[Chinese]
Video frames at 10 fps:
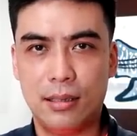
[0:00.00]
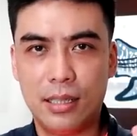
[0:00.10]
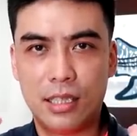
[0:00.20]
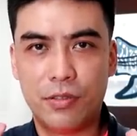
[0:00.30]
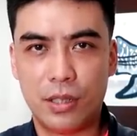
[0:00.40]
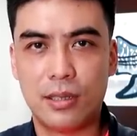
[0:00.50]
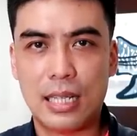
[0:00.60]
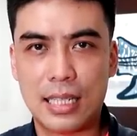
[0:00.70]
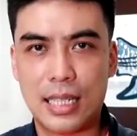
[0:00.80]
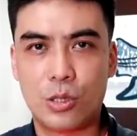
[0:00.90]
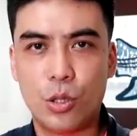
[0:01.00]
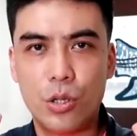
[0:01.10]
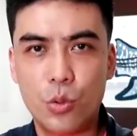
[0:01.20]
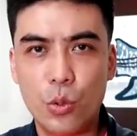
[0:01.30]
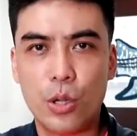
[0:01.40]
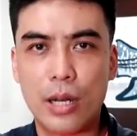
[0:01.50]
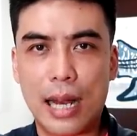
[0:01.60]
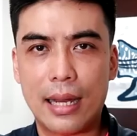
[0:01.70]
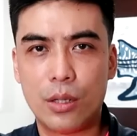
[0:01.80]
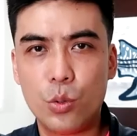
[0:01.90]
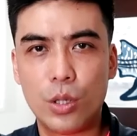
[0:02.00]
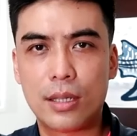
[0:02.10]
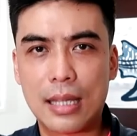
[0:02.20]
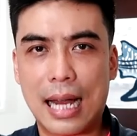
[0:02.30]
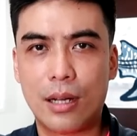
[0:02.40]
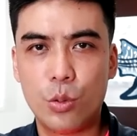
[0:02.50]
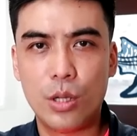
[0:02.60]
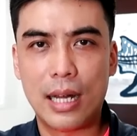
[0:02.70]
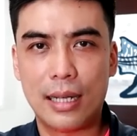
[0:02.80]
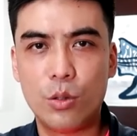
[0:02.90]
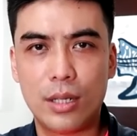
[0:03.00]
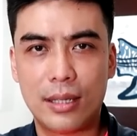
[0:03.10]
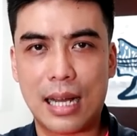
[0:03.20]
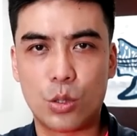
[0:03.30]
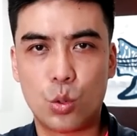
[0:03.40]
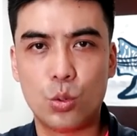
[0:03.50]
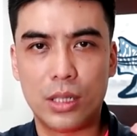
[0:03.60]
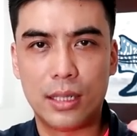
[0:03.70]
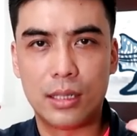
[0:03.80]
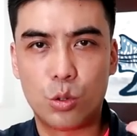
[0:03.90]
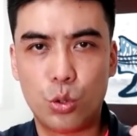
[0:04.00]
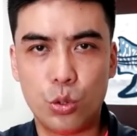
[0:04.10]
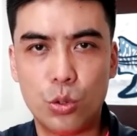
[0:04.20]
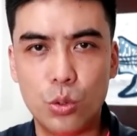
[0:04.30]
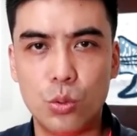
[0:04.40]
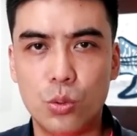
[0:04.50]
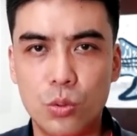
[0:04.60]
那只粉红的大象就会越来越大，越来越挡住你的去路。